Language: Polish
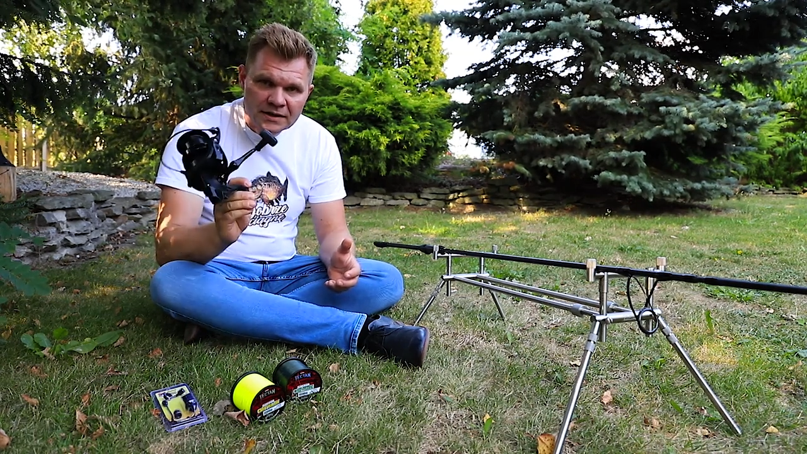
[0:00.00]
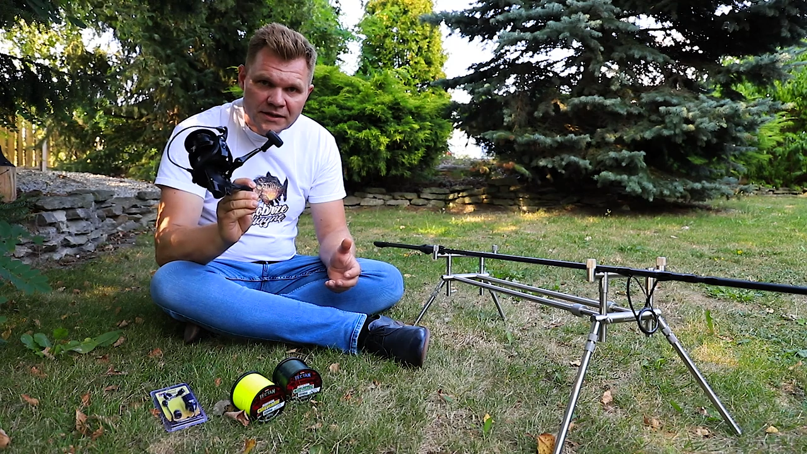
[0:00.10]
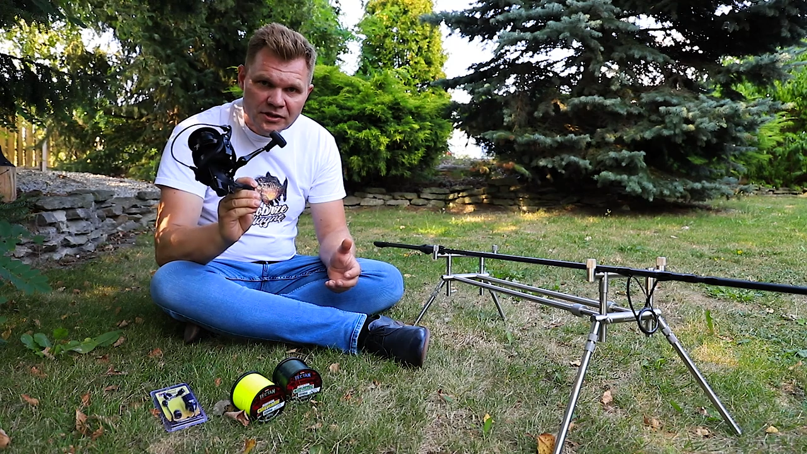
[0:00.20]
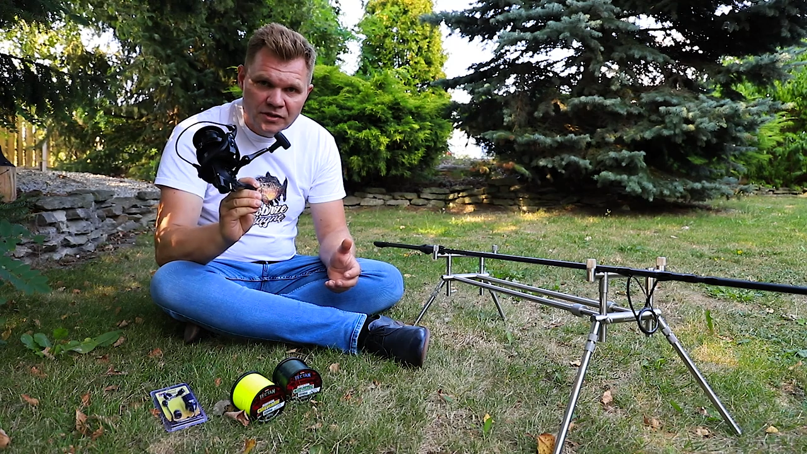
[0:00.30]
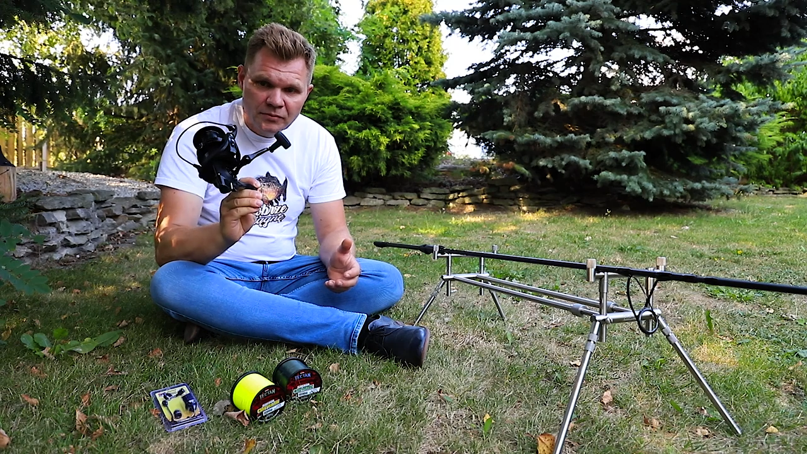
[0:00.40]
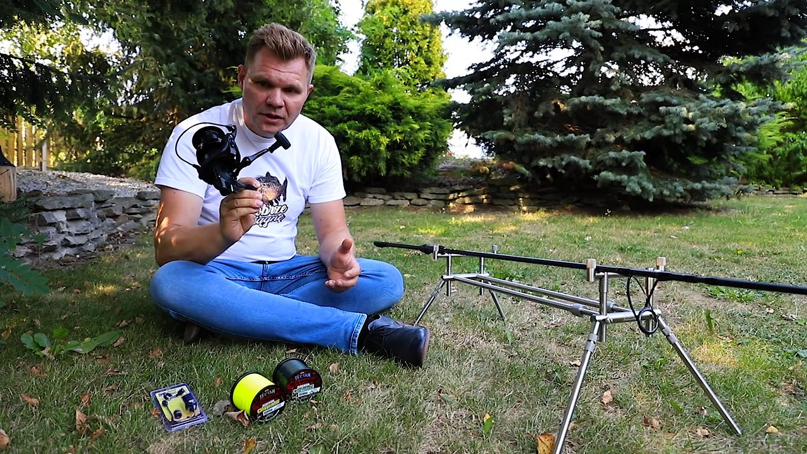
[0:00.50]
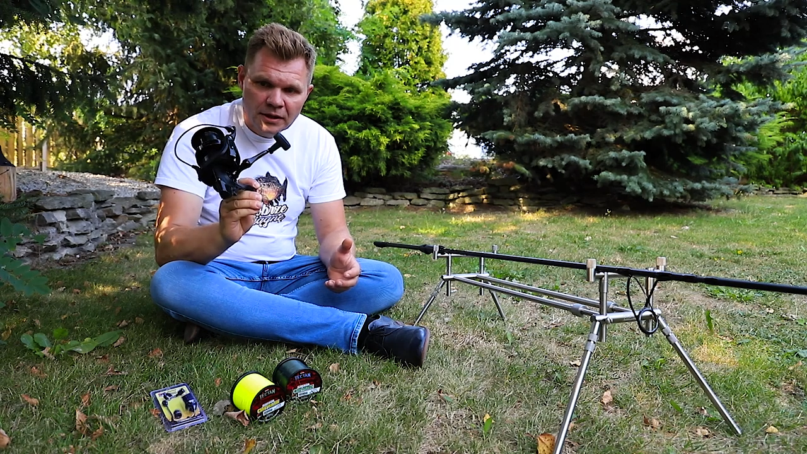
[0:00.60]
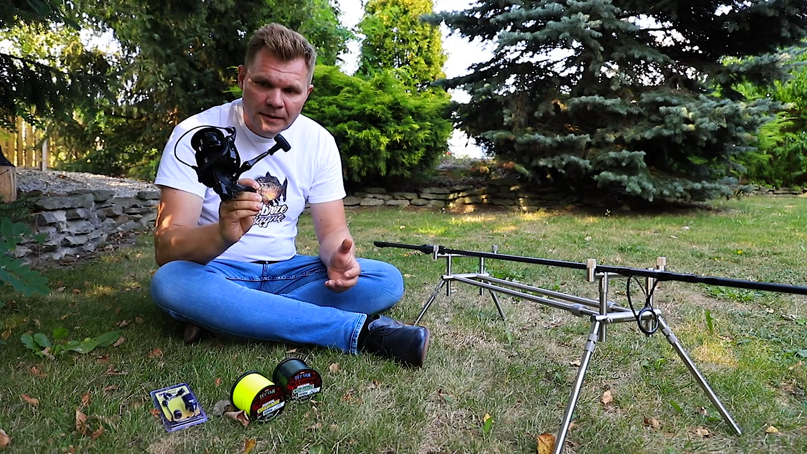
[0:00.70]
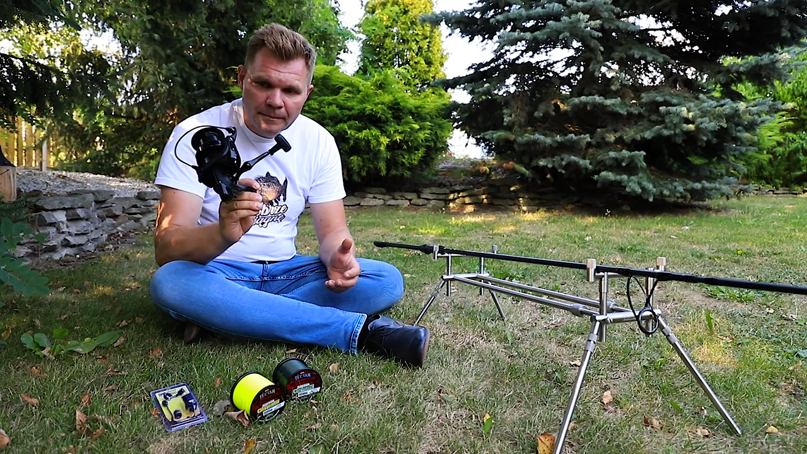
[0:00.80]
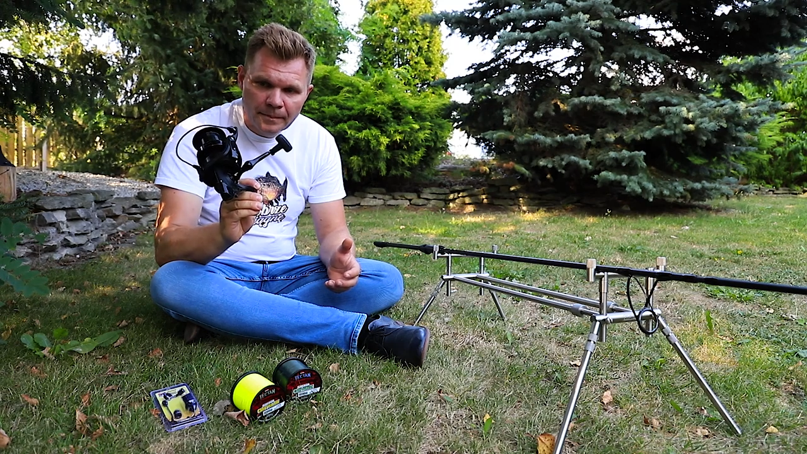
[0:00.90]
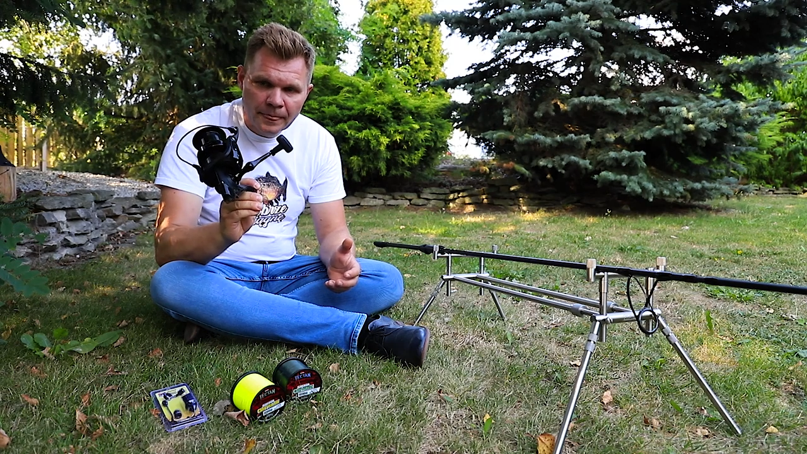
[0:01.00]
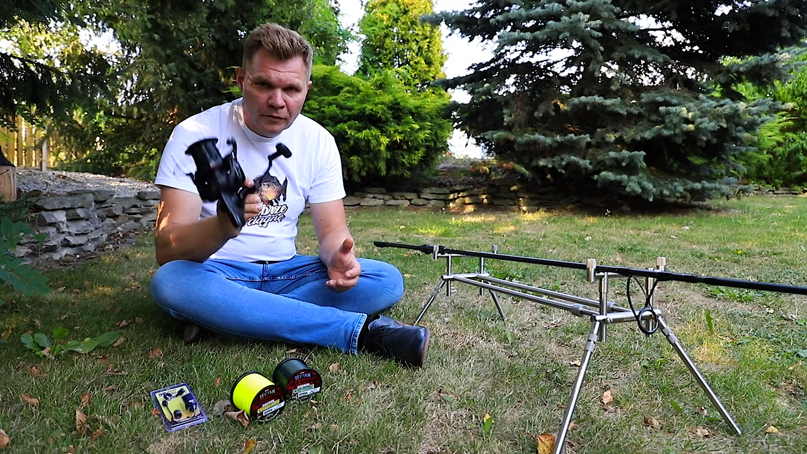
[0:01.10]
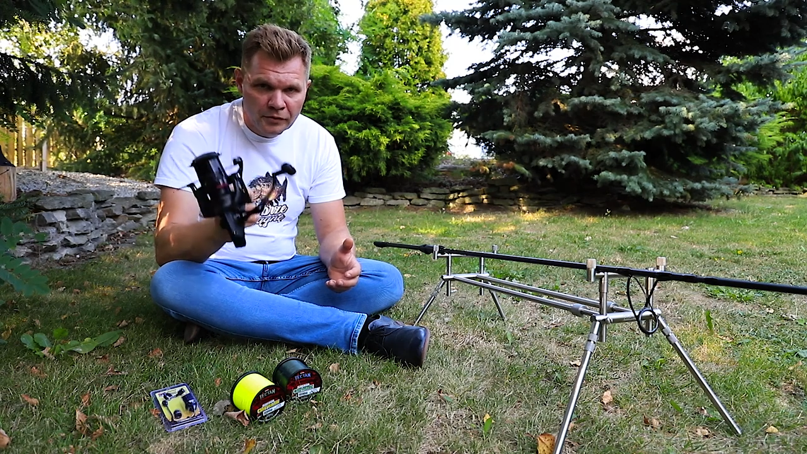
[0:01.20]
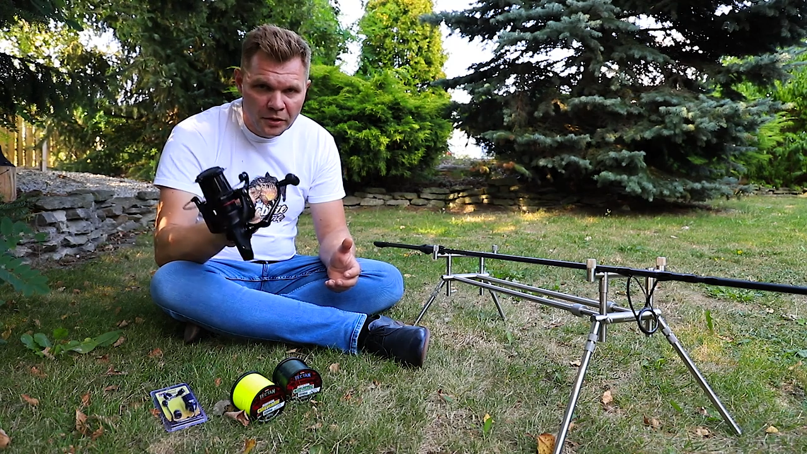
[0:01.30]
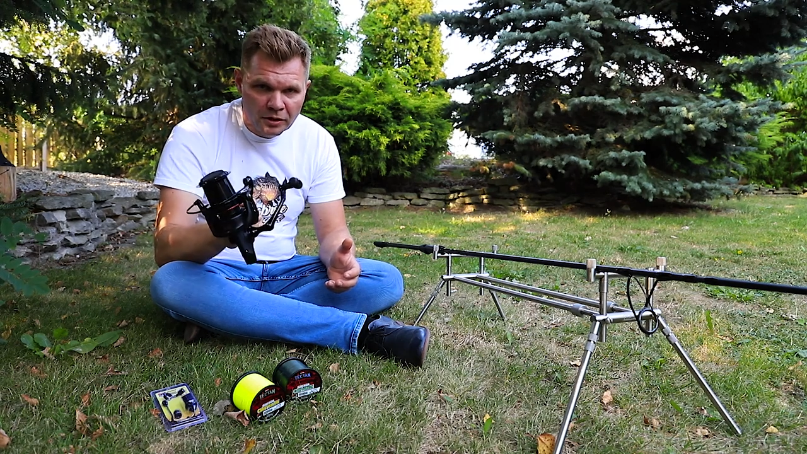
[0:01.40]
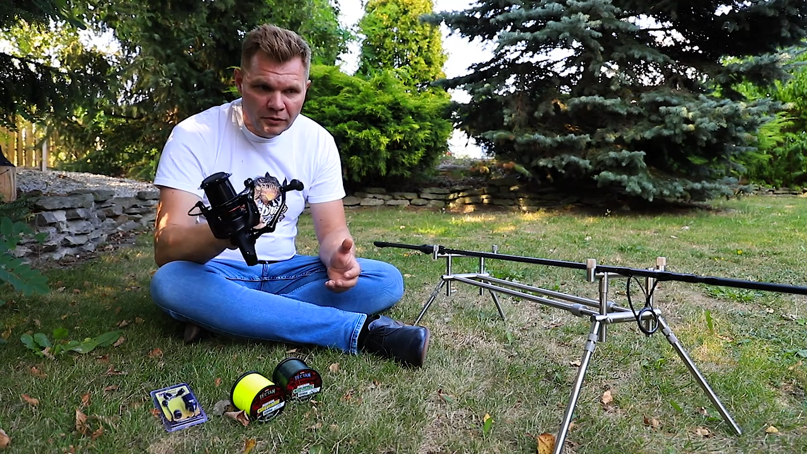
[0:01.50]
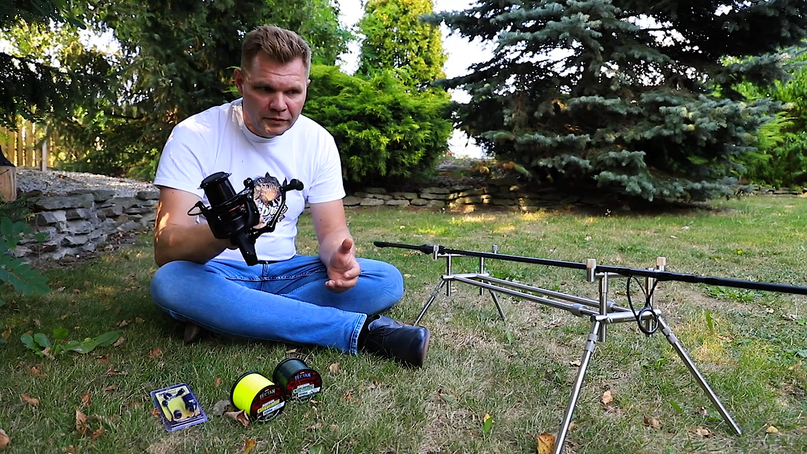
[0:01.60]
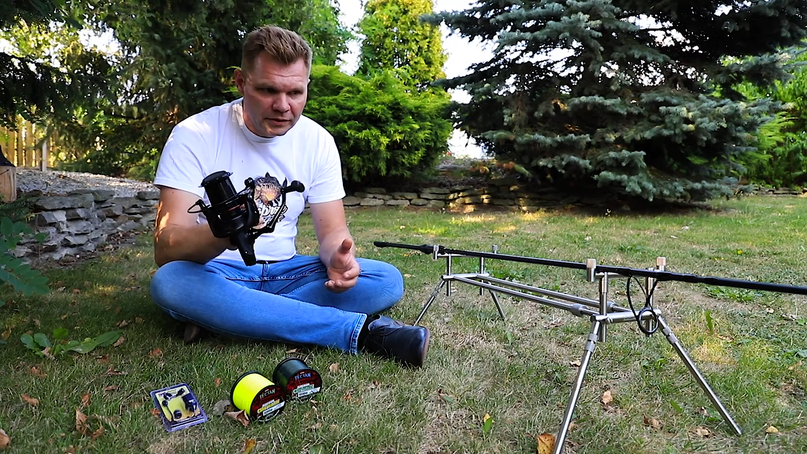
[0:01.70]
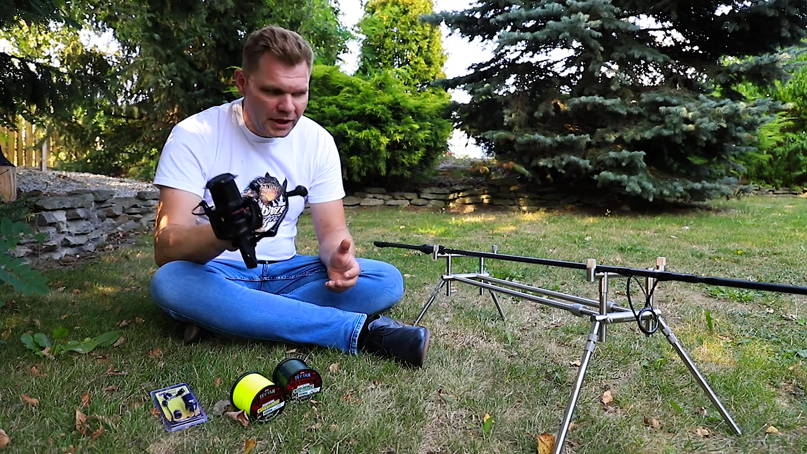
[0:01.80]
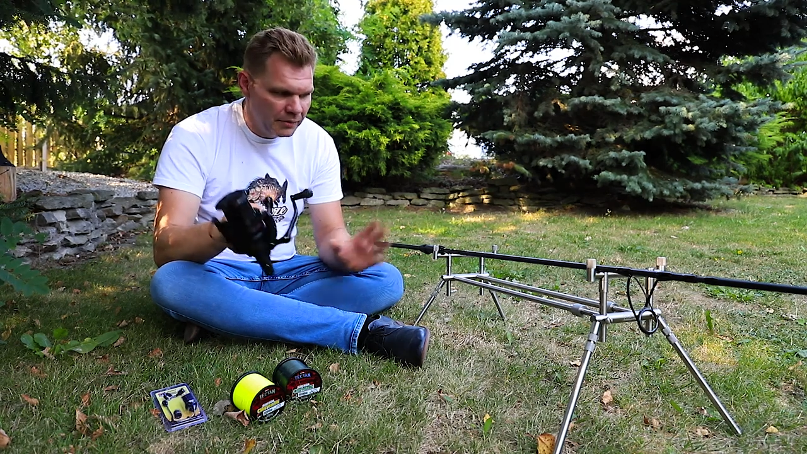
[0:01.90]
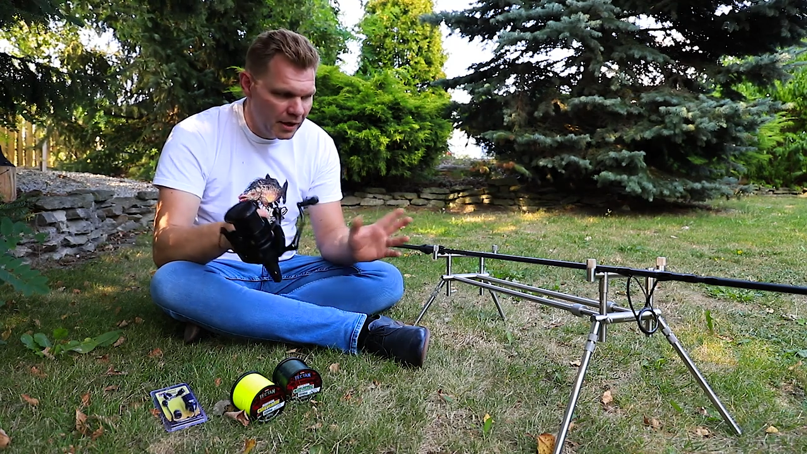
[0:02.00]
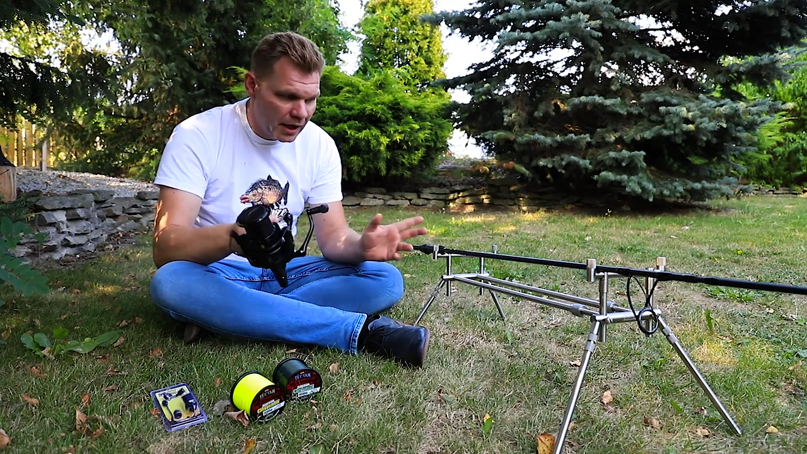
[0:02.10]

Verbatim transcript: z naszymi nowymi kołowrotkami,